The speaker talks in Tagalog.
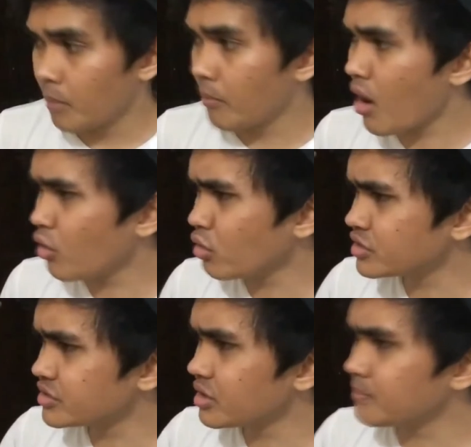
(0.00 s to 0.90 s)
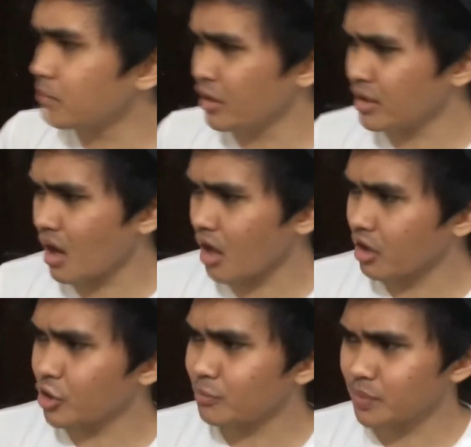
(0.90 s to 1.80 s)
Mao, si Jimboy
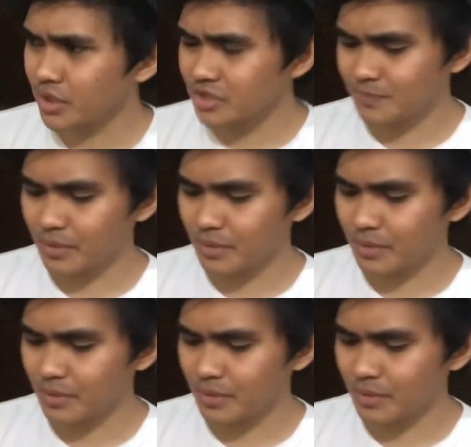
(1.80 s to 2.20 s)
naago yung PSP